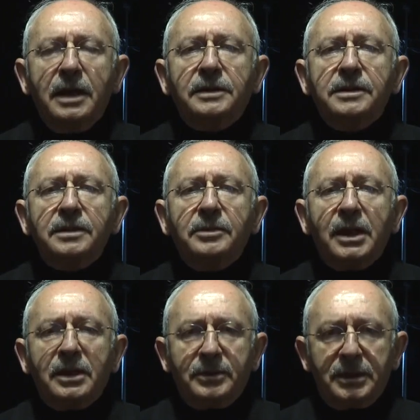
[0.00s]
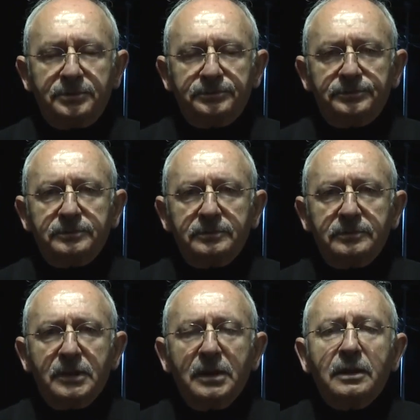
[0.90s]
Herkese merhaba.
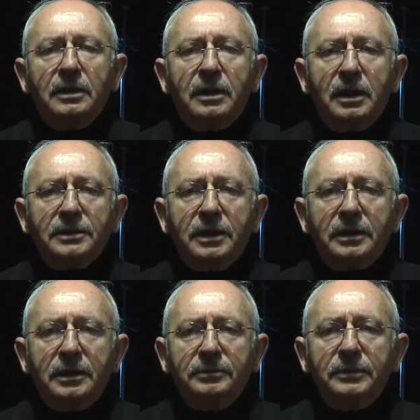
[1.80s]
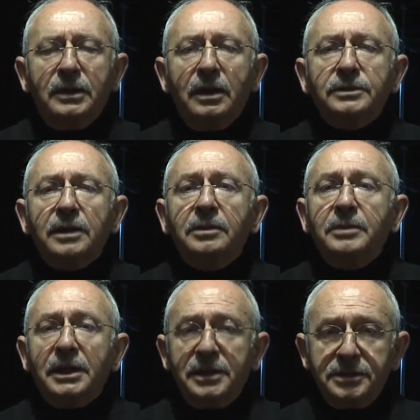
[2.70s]
Adana, Hatay
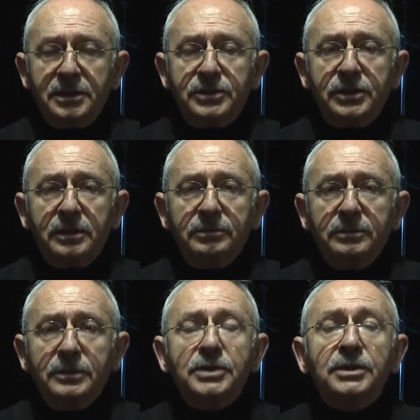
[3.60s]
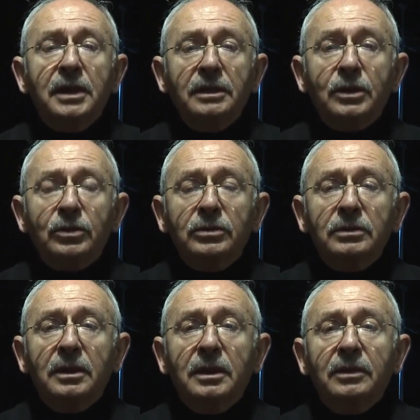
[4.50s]
merkez ilçe, İskenderun
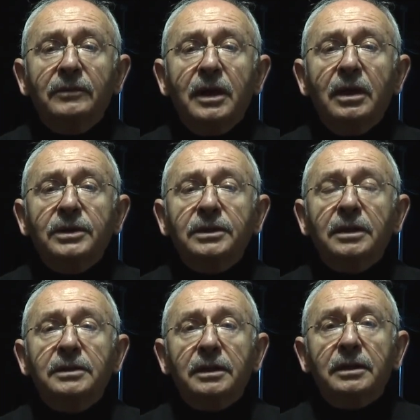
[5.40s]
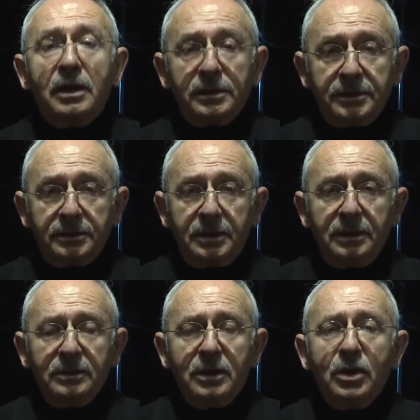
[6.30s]
ve Antakya'nın
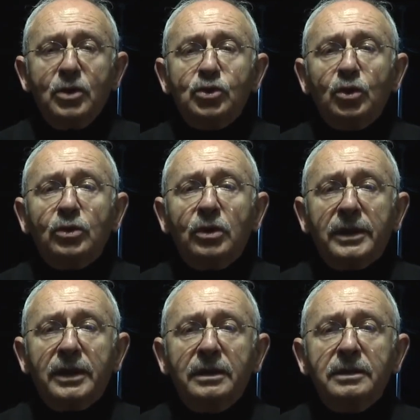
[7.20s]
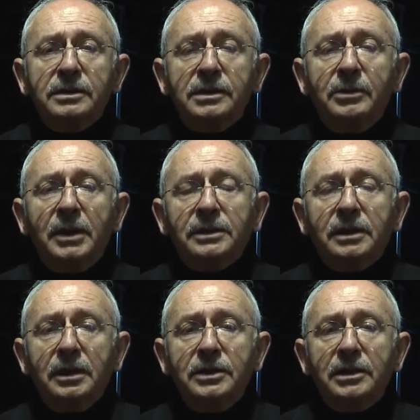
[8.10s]
ardından son olarak
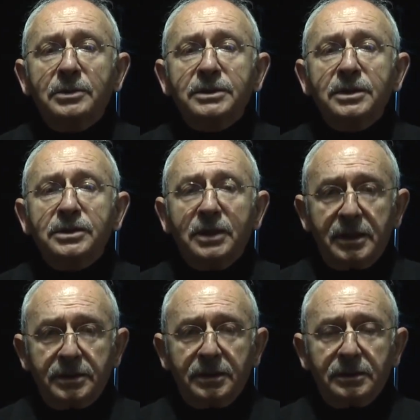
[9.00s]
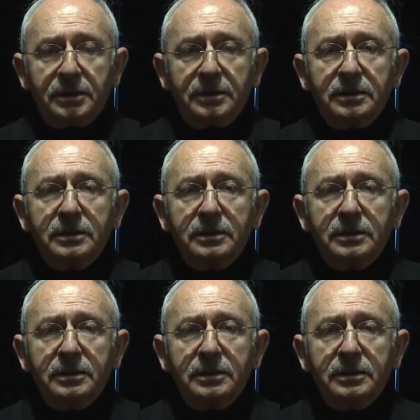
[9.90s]
Samandağ ilçemizi ziyaret ettik.